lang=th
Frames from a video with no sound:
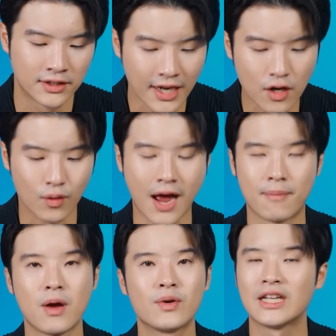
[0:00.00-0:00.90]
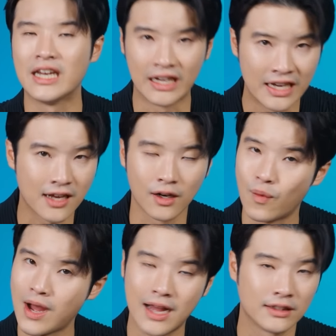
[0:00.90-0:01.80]
เช่นเดียวกันไม่ว่าจะหลีกเลี่ยงหรื
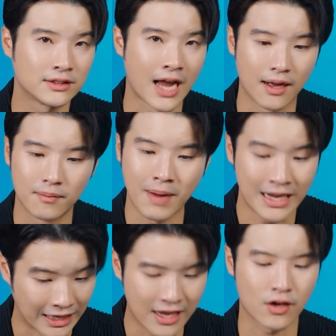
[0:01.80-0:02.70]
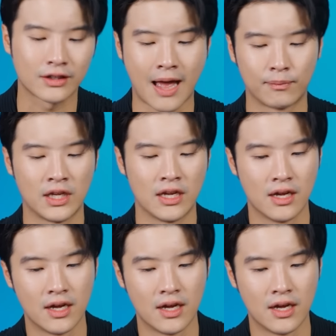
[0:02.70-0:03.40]
อว่าจะไม่หลีกเลี่ยงก็ตามที